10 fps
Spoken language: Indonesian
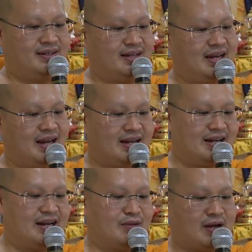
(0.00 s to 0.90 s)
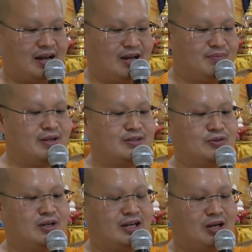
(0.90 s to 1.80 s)
ini ada enam alam yang
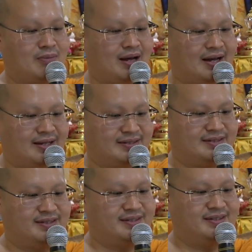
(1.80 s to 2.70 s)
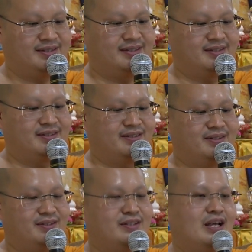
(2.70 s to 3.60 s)
sudah kita bahas
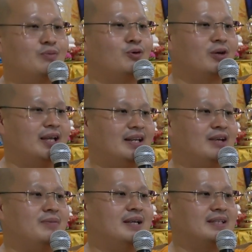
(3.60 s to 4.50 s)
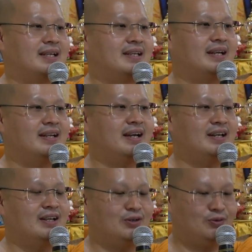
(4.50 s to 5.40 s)
yang mungkin yang biasa kita
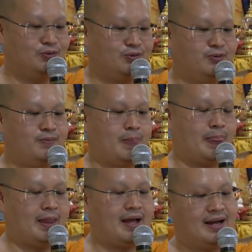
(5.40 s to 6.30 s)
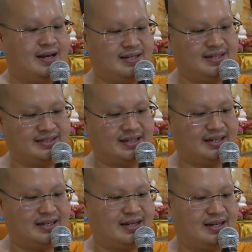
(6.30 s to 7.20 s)
lihat itu ada di
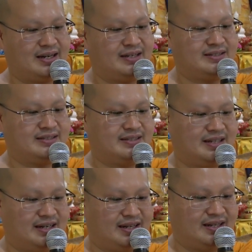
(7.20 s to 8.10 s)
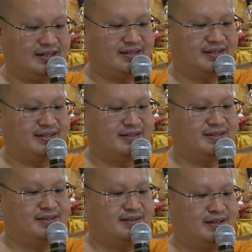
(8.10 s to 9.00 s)
sekitar sini.
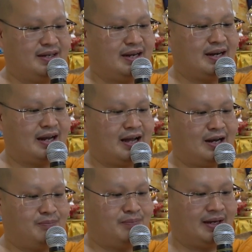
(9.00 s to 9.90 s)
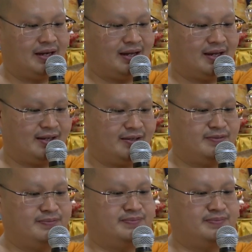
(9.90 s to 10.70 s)
Ini adalah alam peta